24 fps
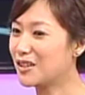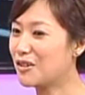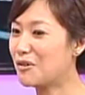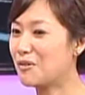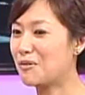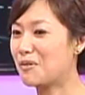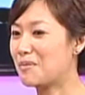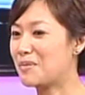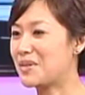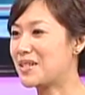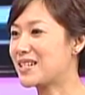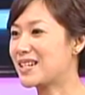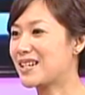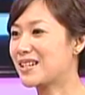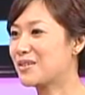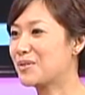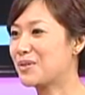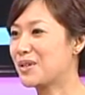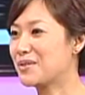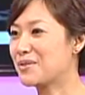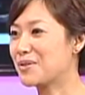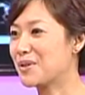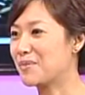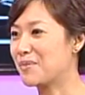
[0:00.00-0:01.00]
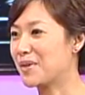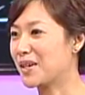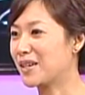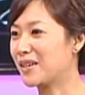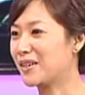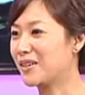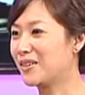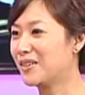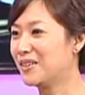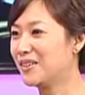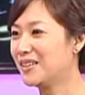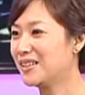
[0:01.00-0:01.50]
哦，我们家人完全没
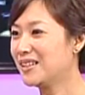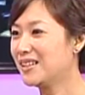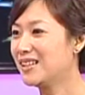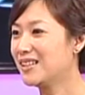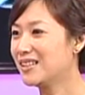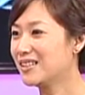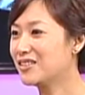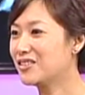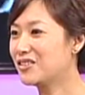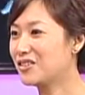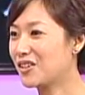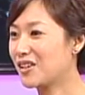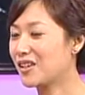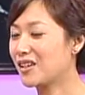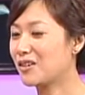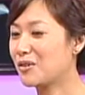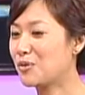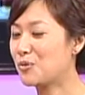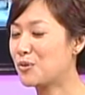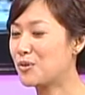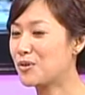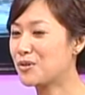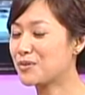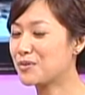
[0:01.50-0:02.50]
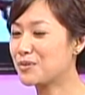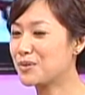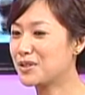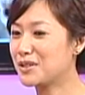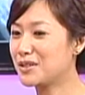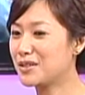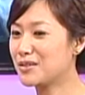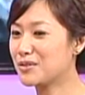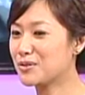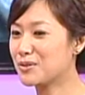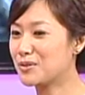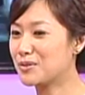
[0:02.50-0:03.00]
有。好。对我我
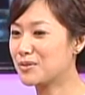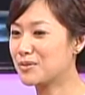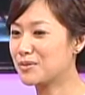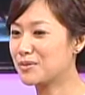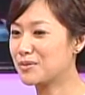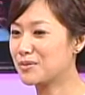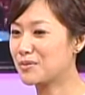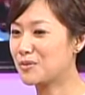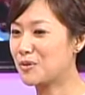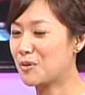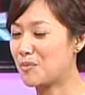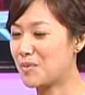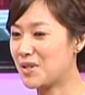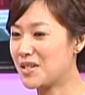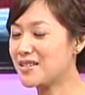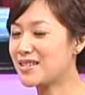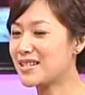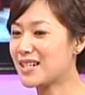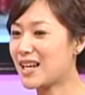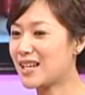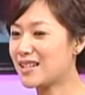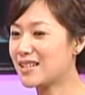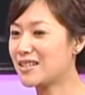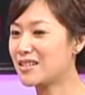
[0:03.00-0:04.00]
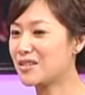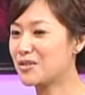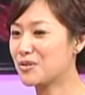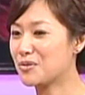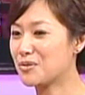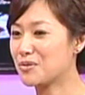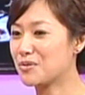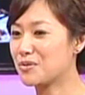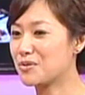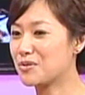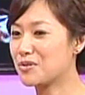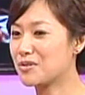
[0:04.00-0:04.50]
那种我们家那
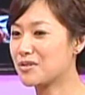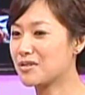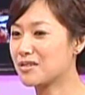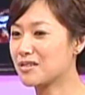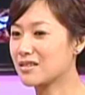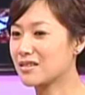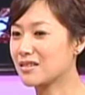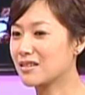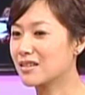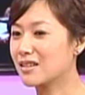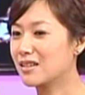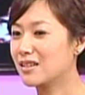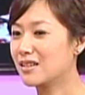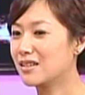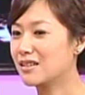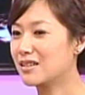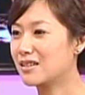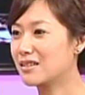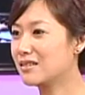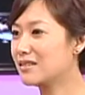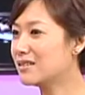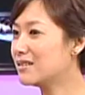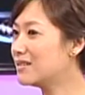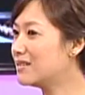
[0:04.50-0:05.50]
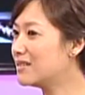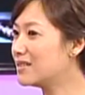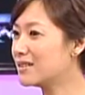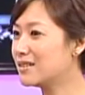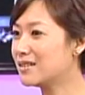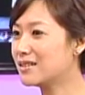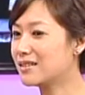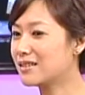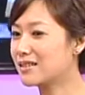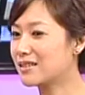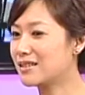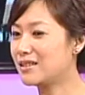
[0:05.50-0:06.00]
种就是跟真
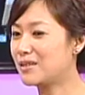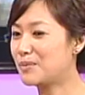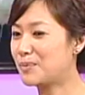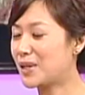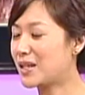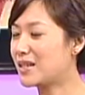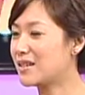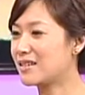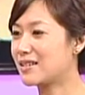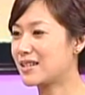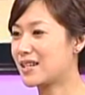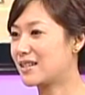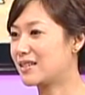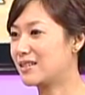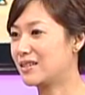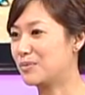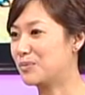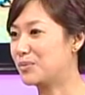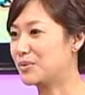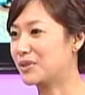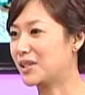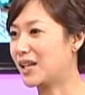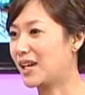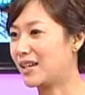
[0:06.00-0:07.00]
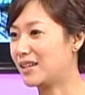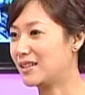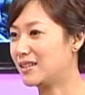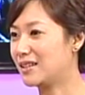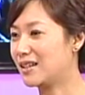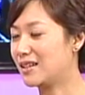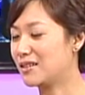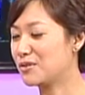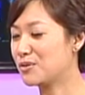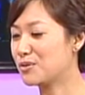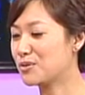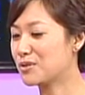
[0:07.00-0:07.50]
的跟一般的家庭不太一
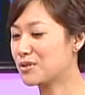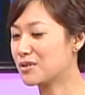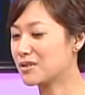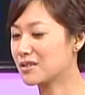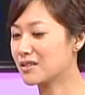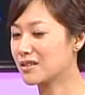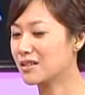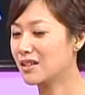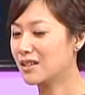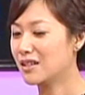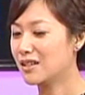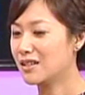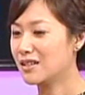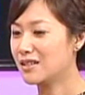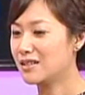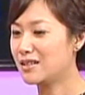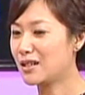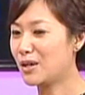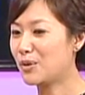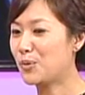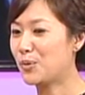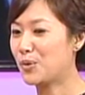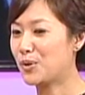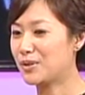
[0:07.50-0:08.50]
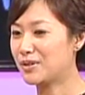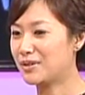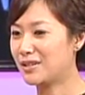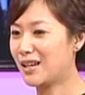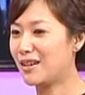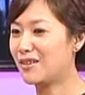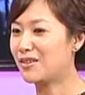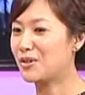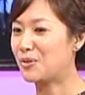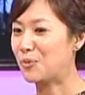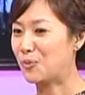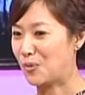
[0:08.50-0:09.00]
样，就是。像我
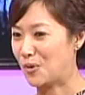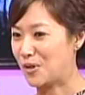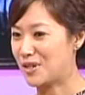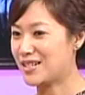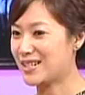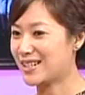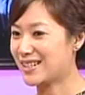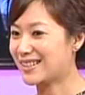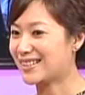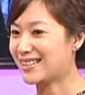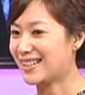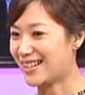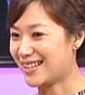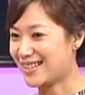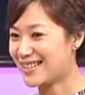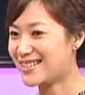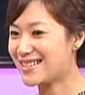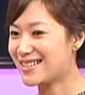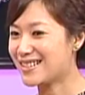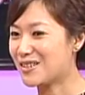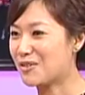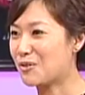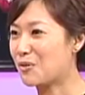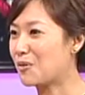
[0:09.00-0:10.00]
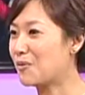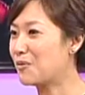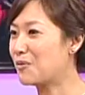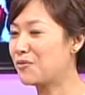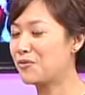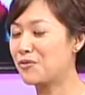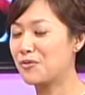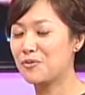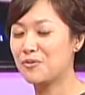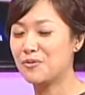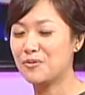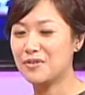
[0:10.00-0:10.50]
到了我这个年纪，我
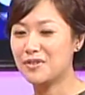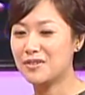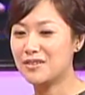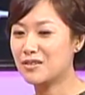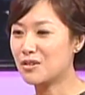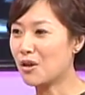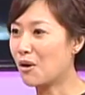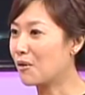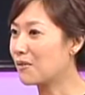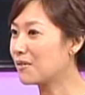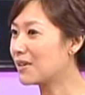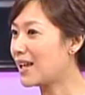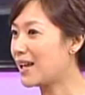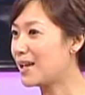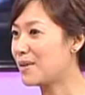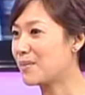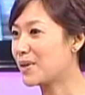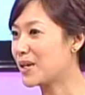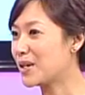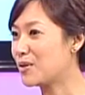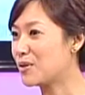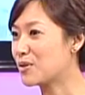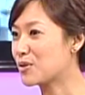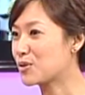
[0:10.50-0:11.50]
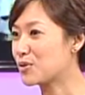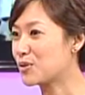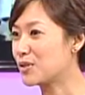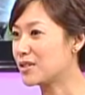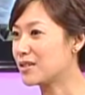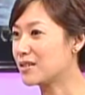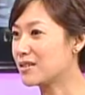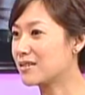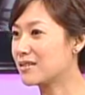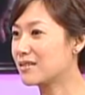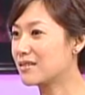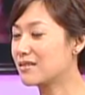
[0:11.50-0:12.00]
父母从来没有说
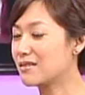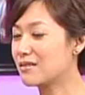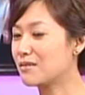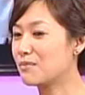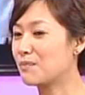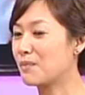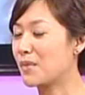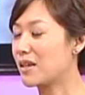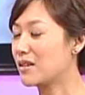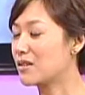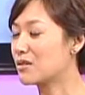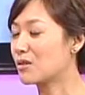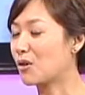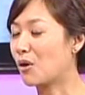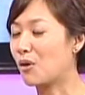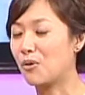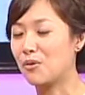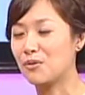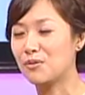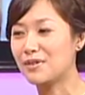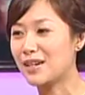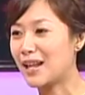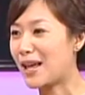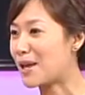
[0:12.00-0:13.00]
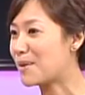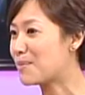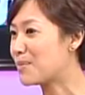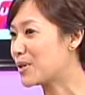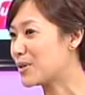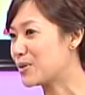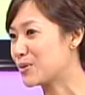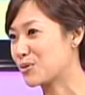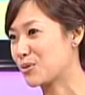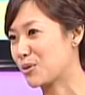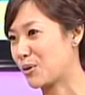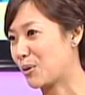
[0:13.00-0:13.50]
你没，从来没
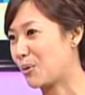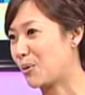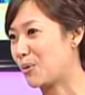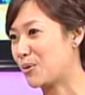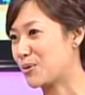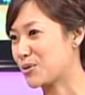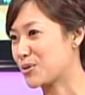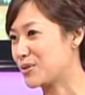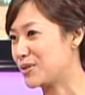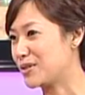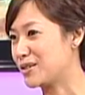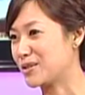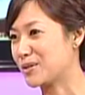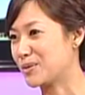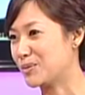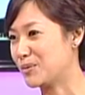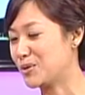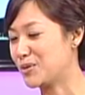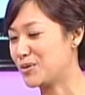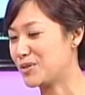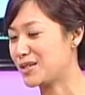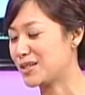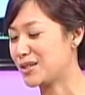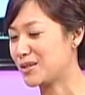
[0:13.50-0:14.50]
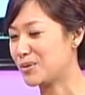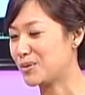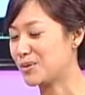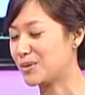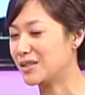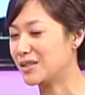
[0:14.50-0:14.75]
有催过我说你什么时候结婚。